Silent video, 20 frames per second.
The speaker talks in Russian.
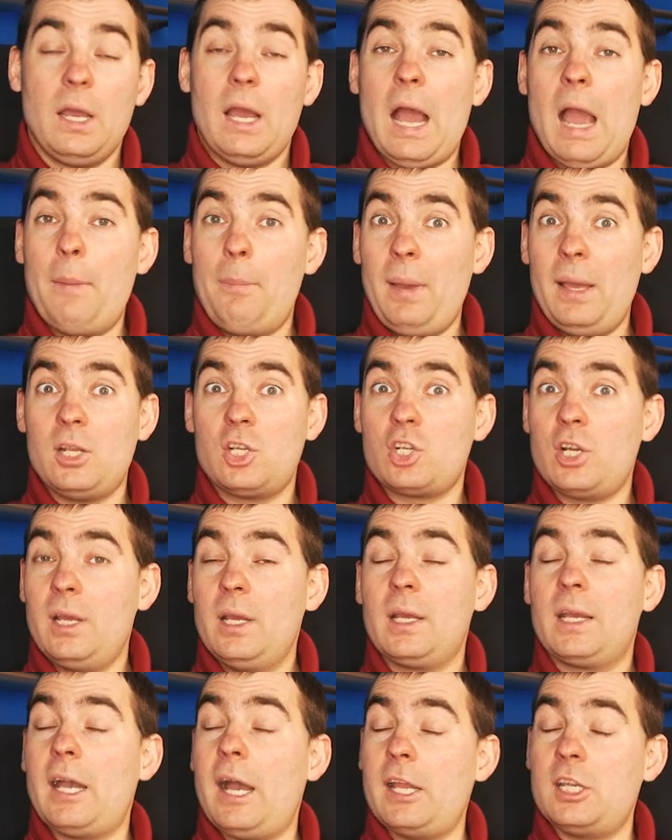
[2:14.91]
Опять
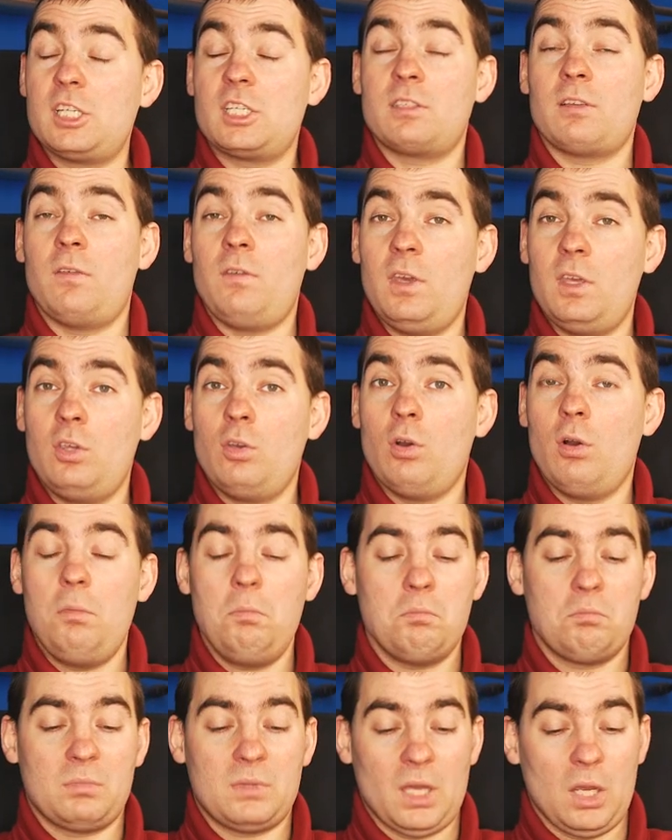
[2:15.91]
же, качество видео
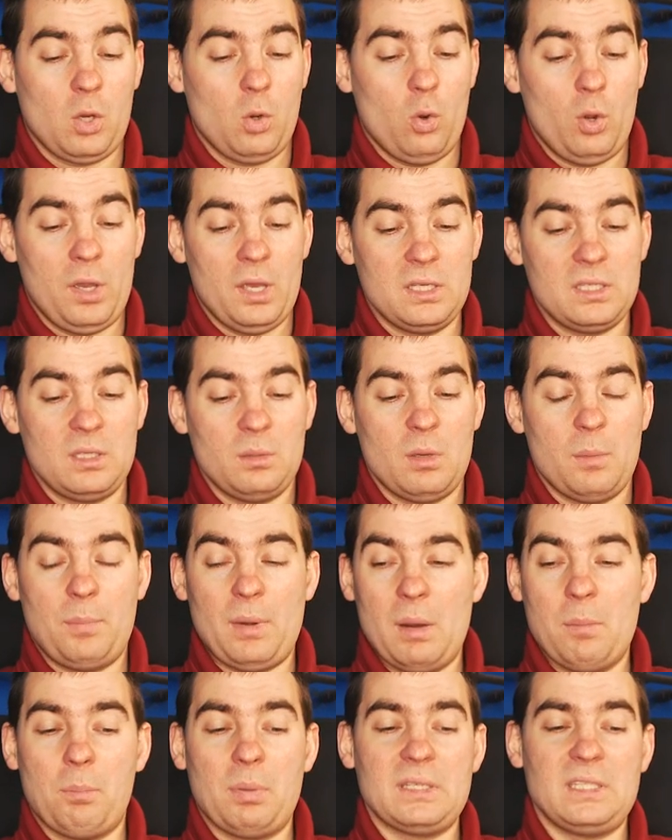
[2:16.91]
такое себе
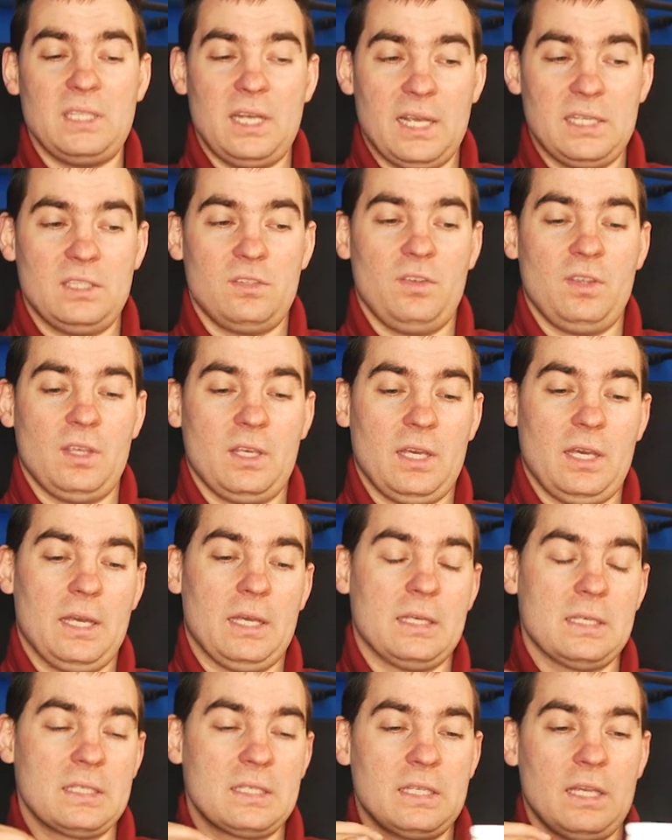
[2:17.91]
прям
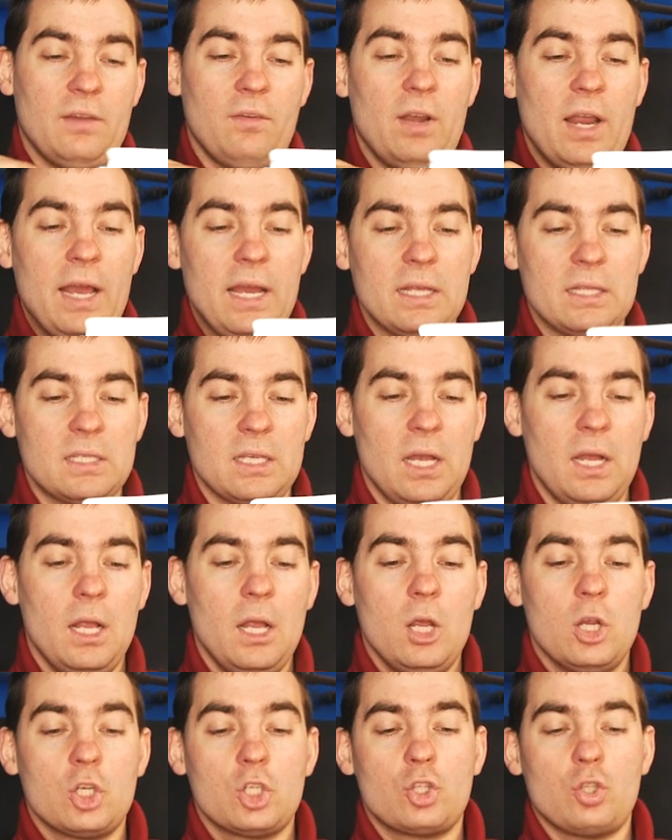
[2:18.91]
посредственненькое. Заявляется,
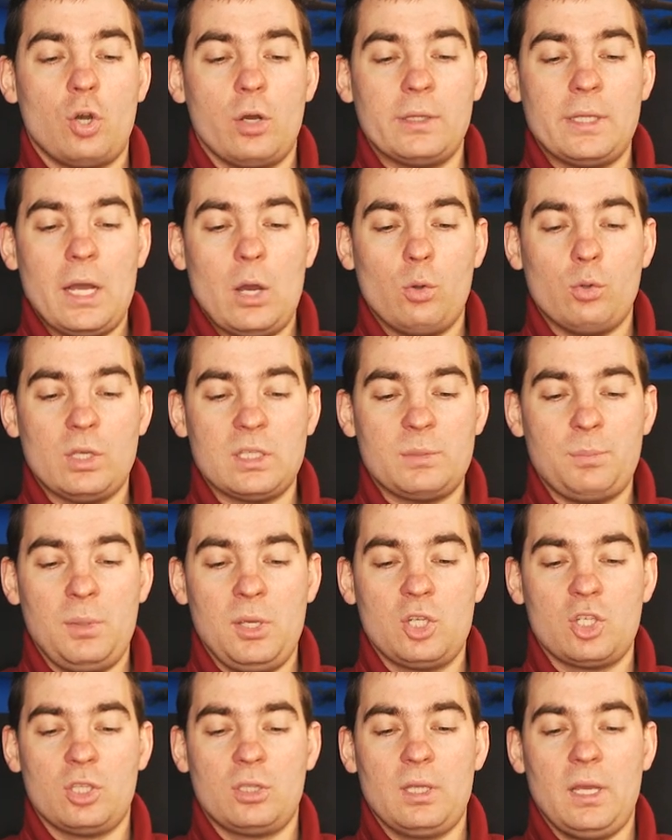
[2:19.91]
что она у нас
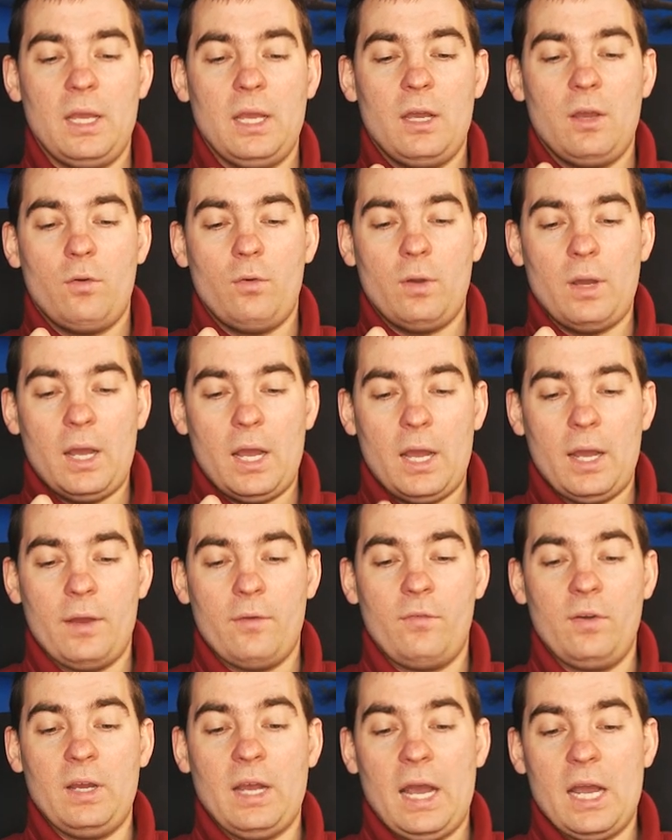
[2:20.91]
пишет а
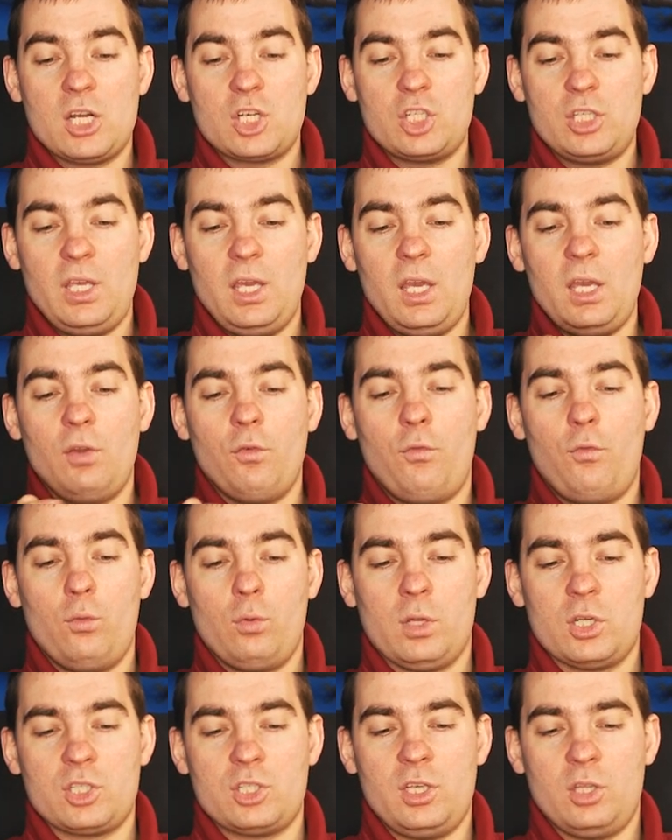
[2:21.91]
в HD и
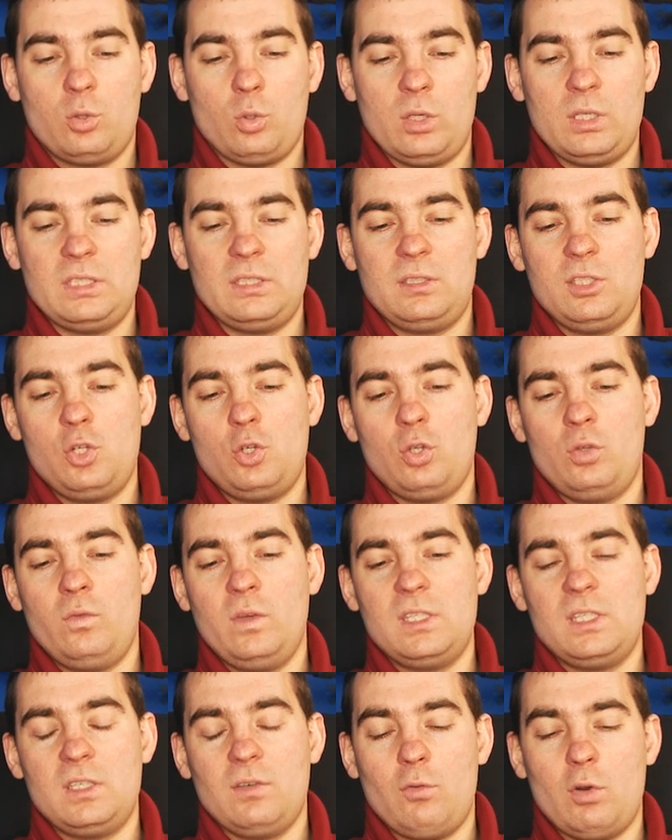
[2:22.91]
Full HD, то есть
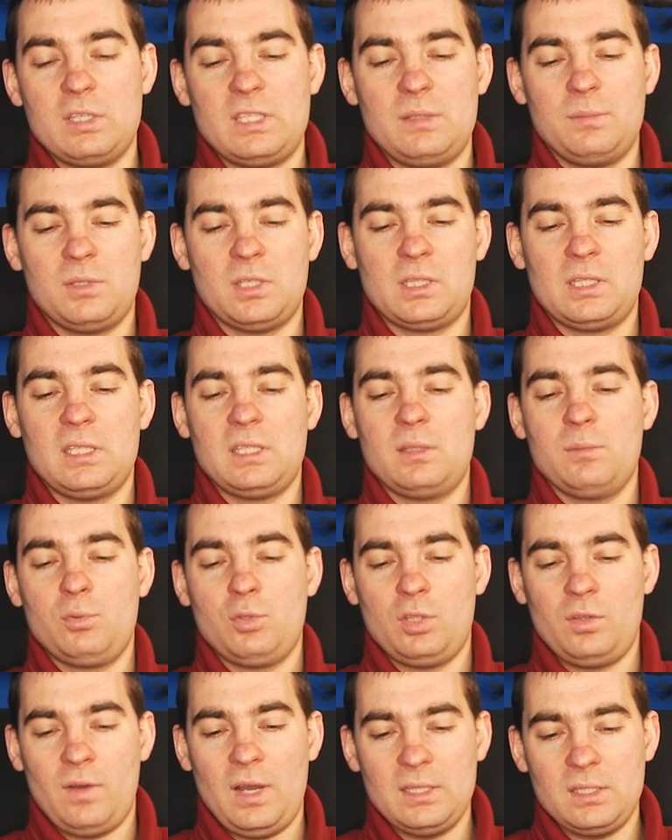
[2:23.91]
1280 на
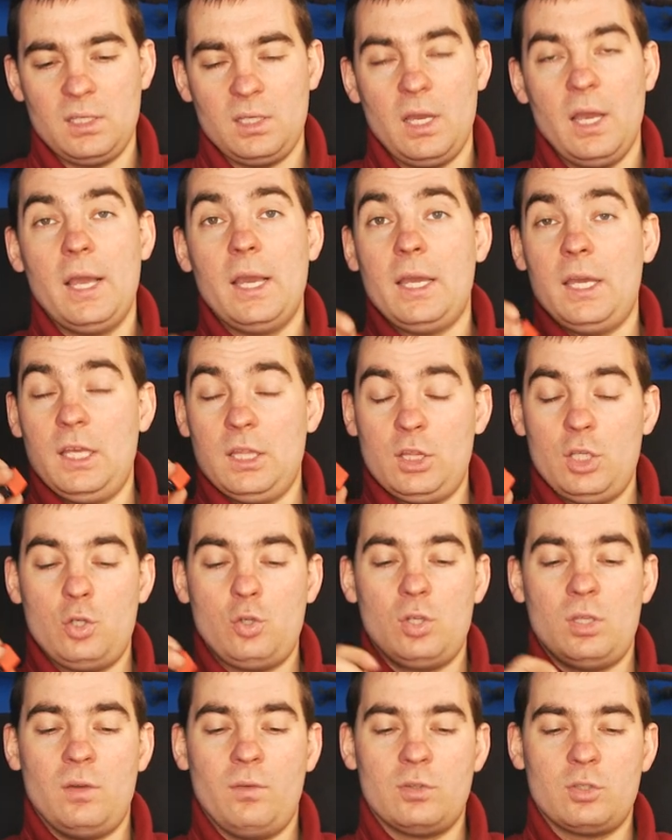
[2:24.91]
720 и
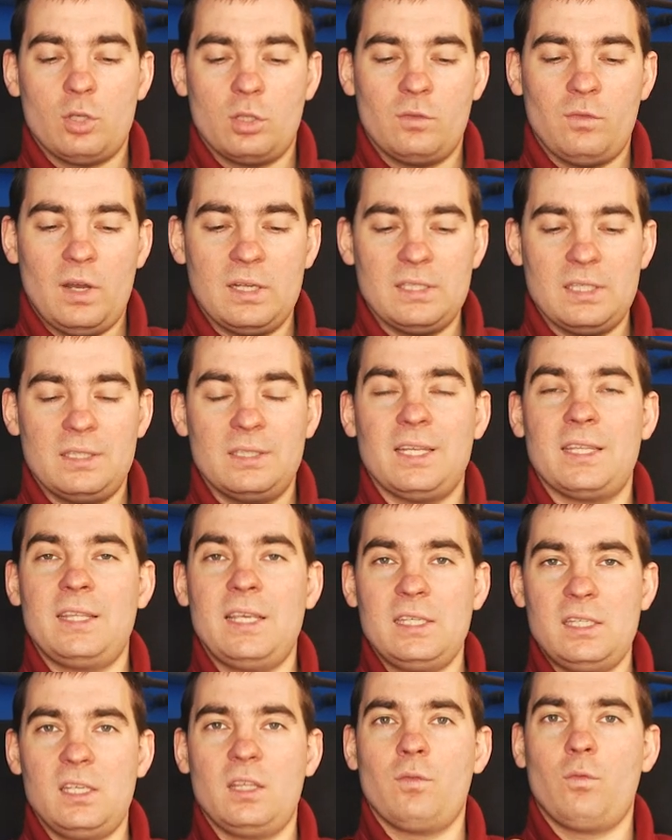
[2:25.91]
1920 на
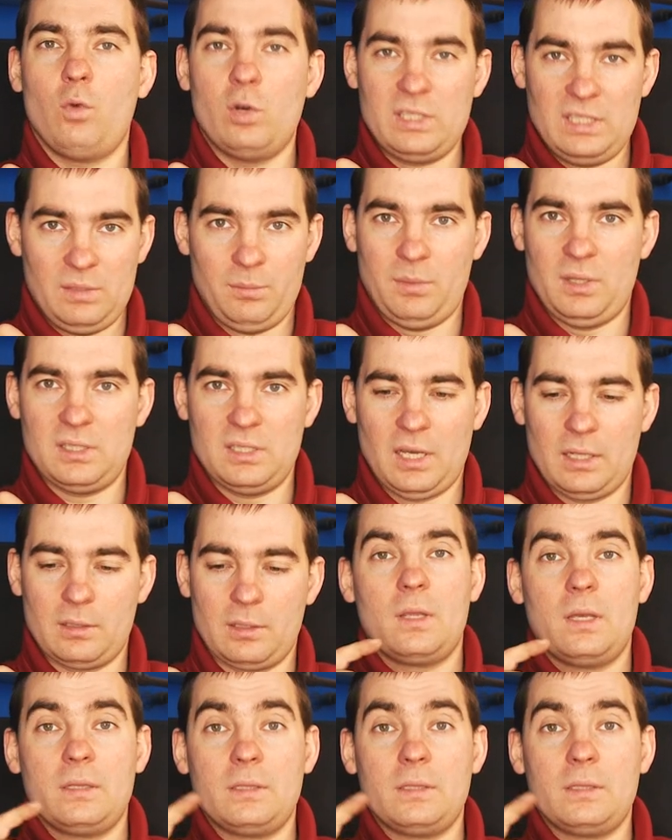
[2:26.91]
1080.